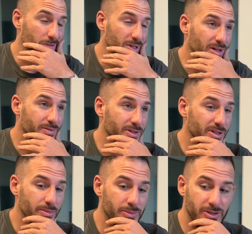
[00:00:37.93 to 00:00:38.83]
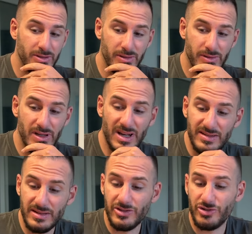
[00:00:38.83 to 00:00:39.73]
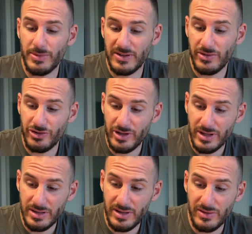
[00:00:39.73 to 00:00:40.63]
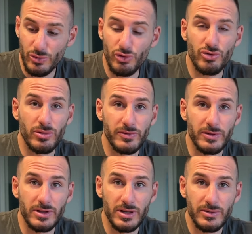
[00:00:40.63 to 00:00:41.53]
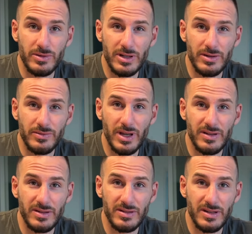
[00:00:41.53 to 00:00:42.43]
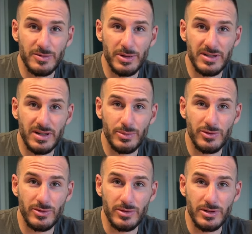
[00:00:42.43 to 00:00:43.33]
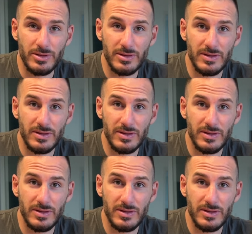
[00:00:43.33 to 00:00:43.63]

Ja, wegen dem äh, krassen Geschmacksverstärkern der Süßstoffe, ne? Also der, wie heißt ja. das, Aspartam und so, ne?